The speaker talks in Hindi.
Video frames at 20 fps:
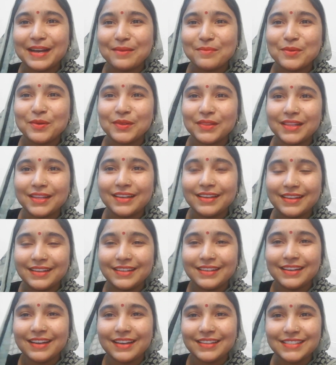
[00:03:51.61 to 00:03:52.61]
कम होती
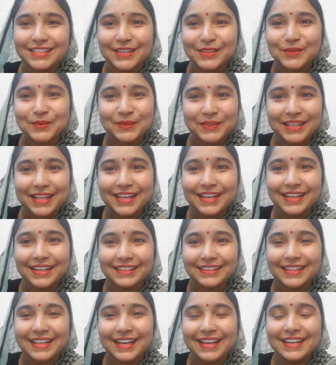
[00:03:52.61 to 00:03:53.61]
गई अच्छा तो उतना ही
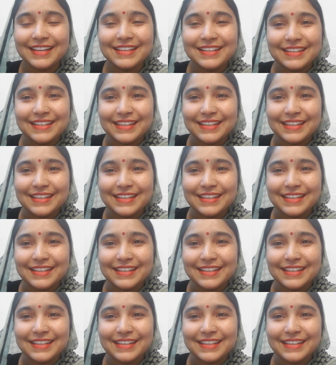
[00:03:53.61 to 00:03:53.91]
लगता है